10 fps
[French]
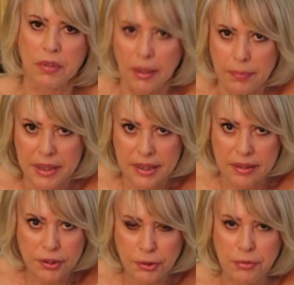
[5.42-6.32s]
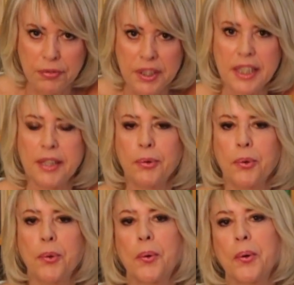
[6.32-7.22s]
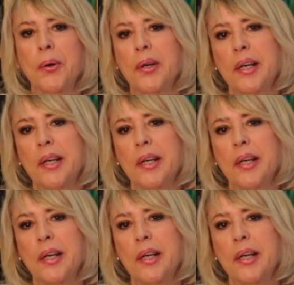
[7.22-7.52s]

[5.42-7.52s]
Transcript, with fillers: voilà une petite vidéo